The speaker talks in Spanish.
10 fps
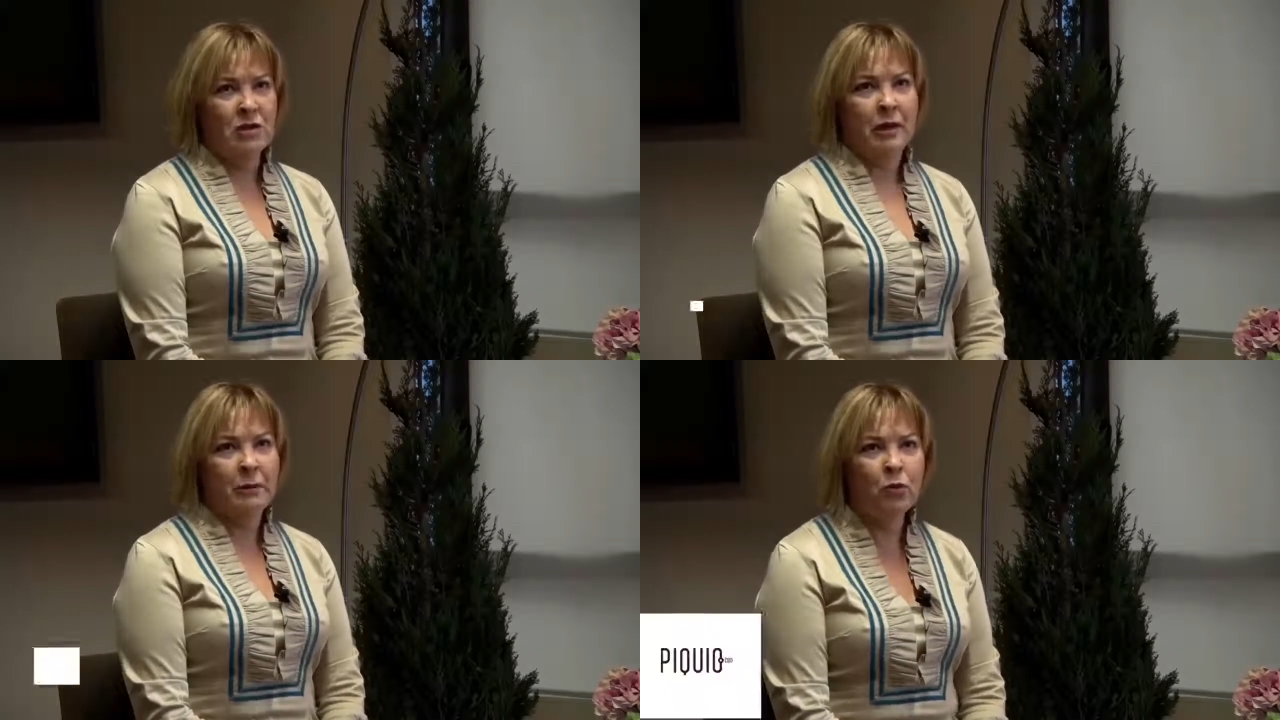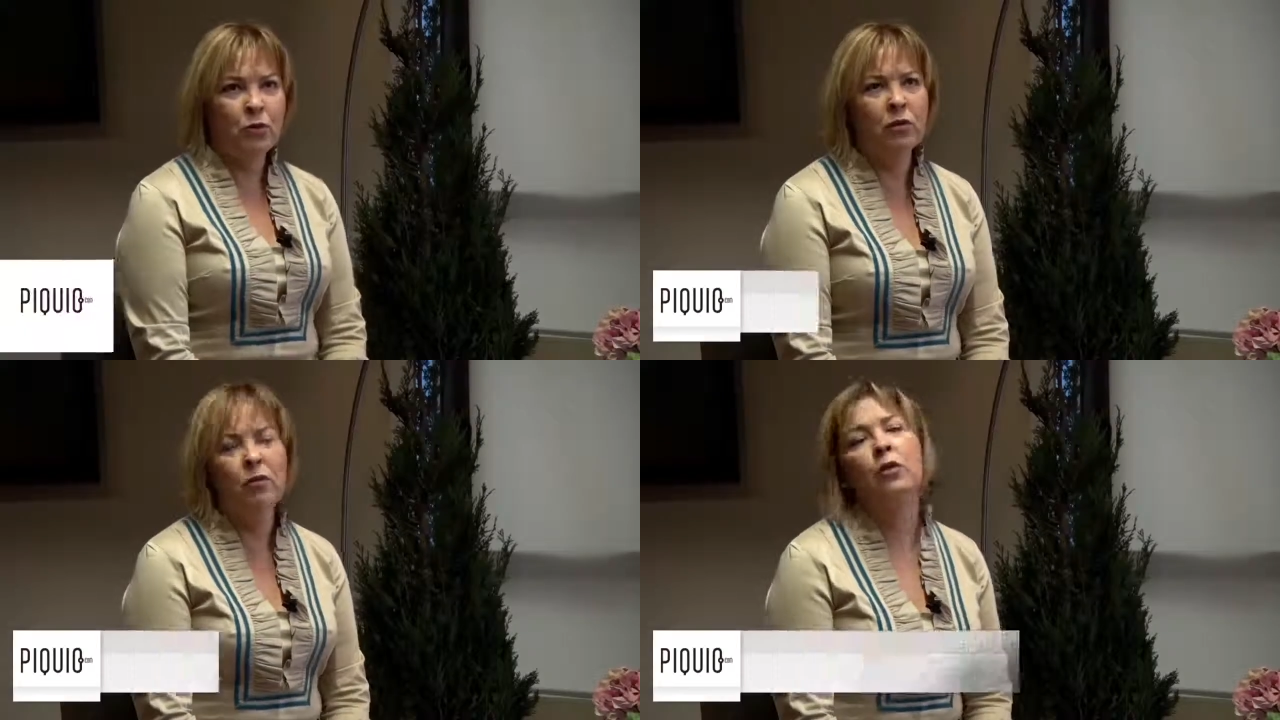hasta qué
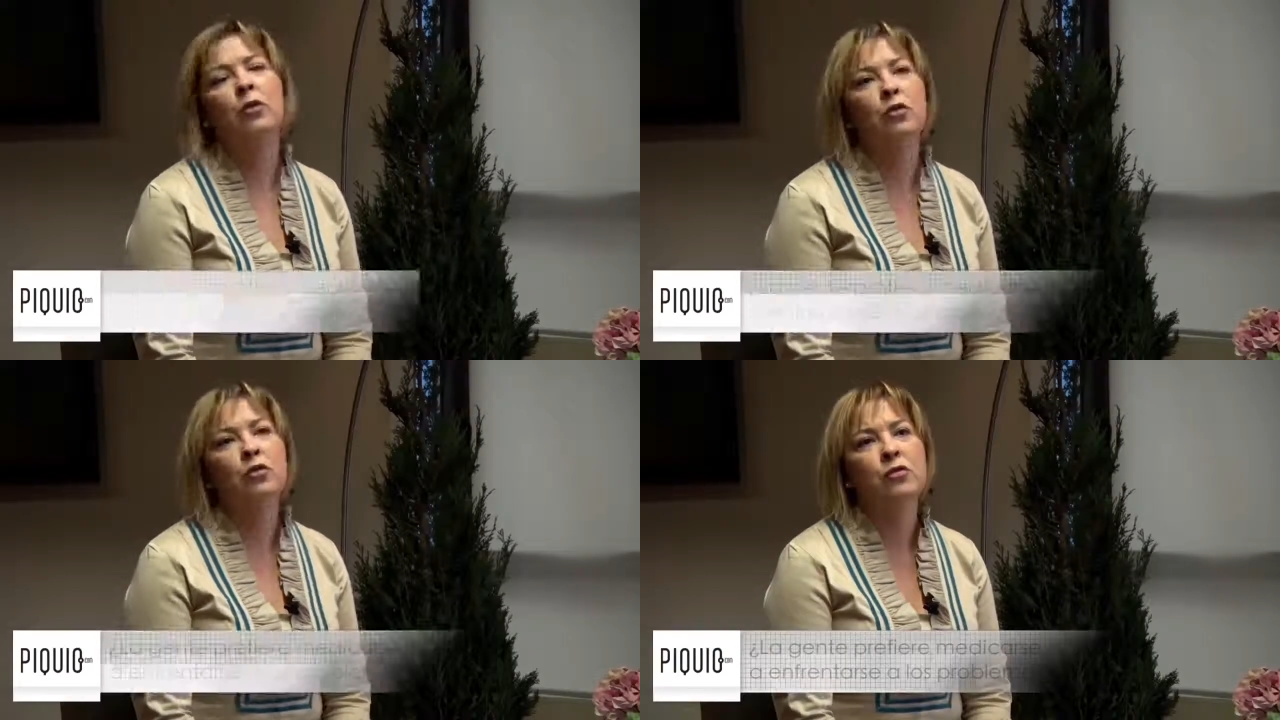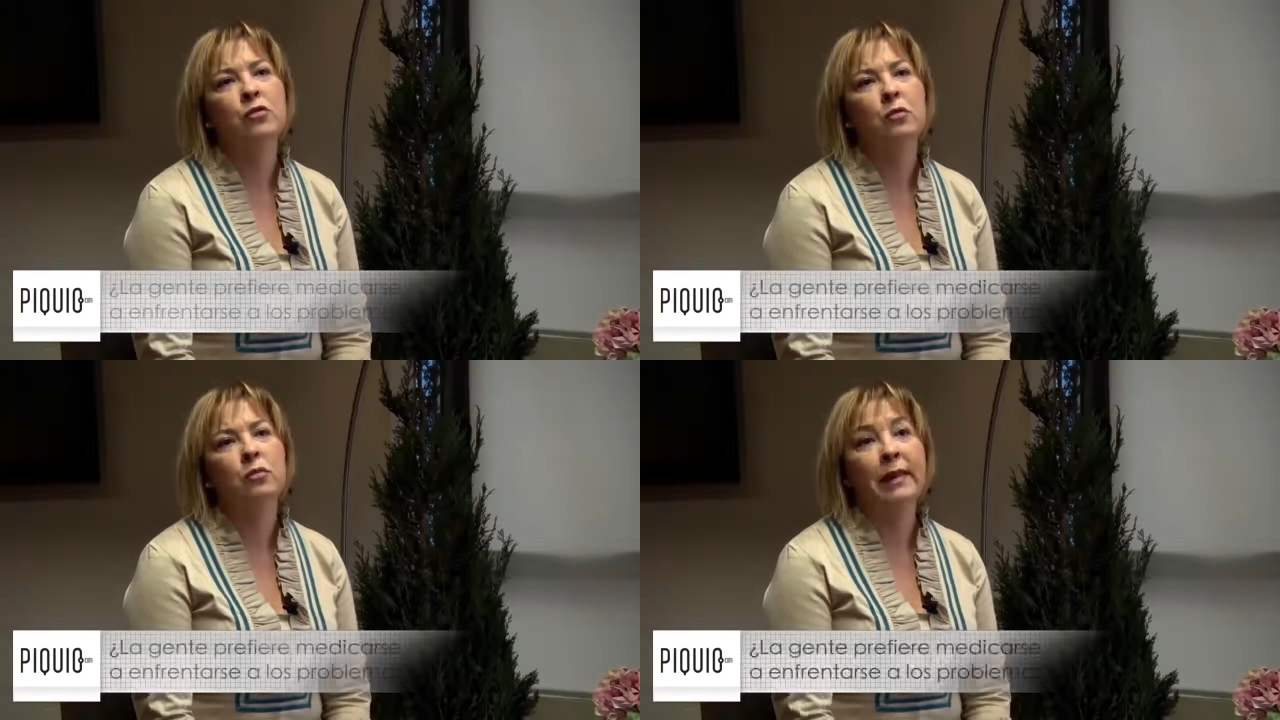punto los
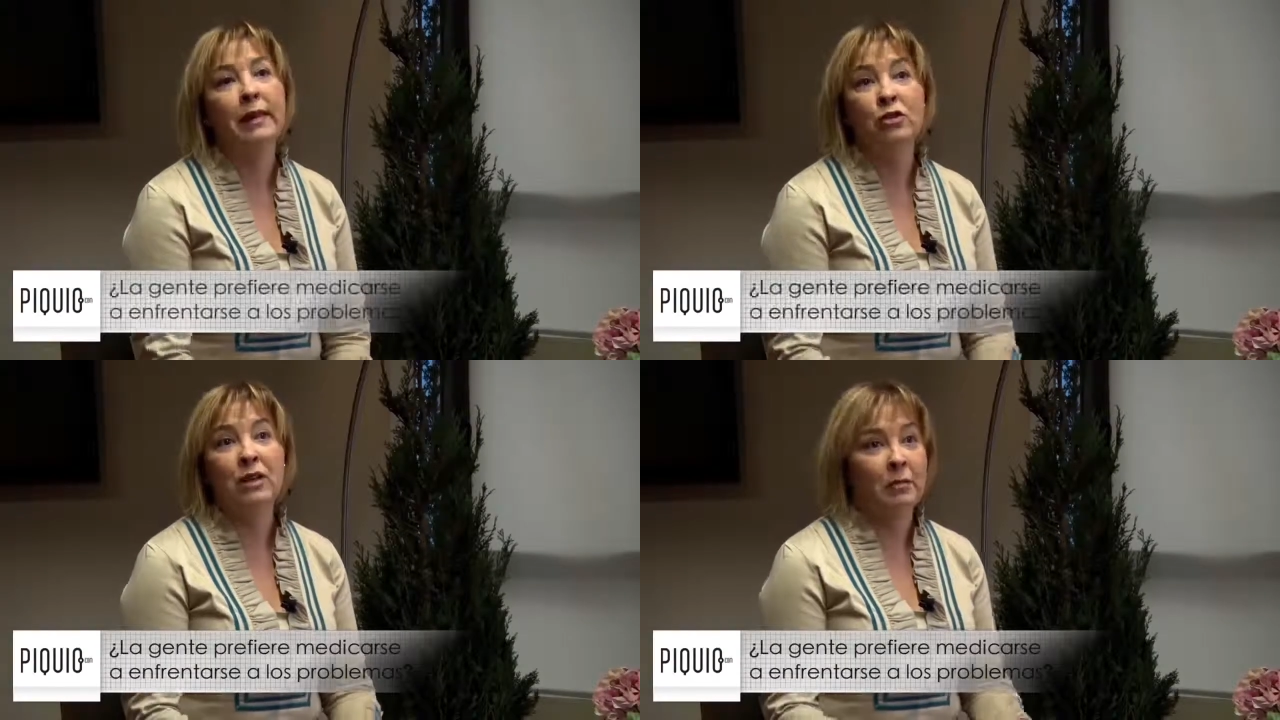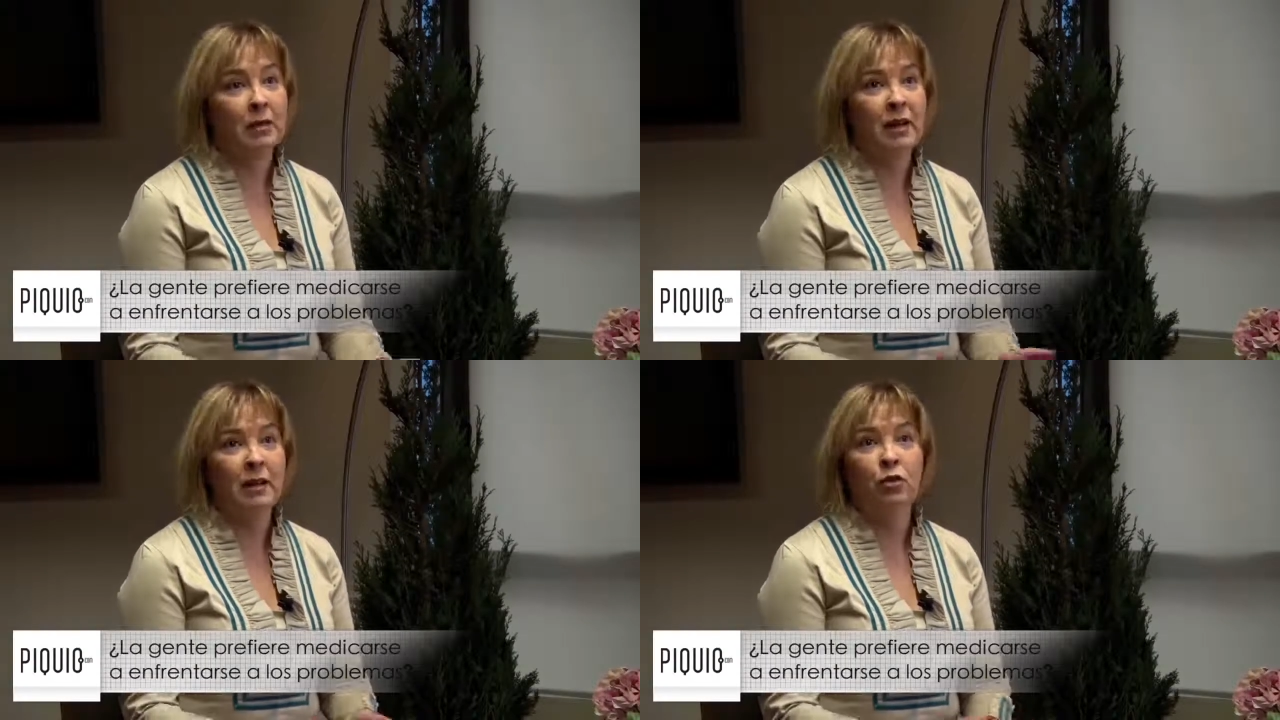médicos de cabecera,